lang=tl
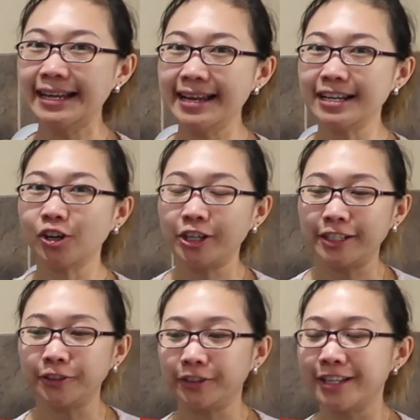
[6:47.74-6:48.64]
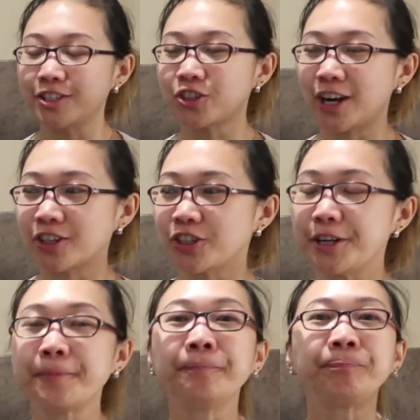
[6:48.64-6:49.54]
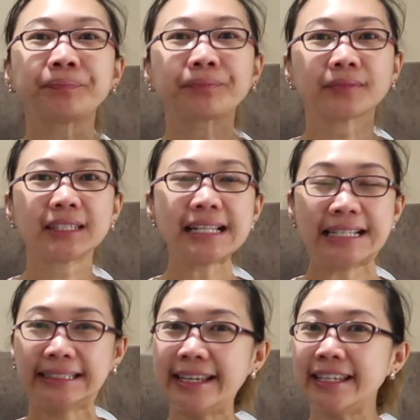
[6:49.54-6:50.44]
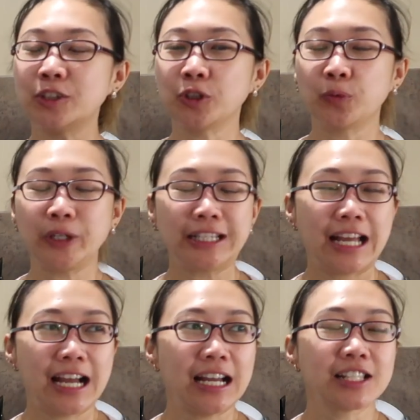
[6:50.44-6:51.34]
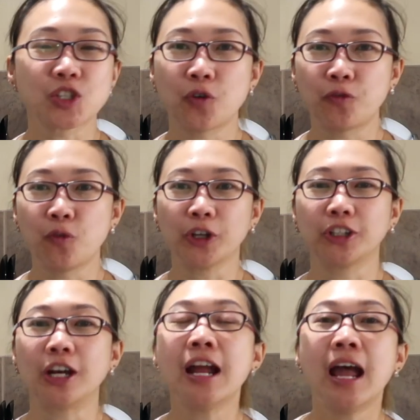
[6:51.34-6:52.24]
And according to the instruction, take it with la soft water.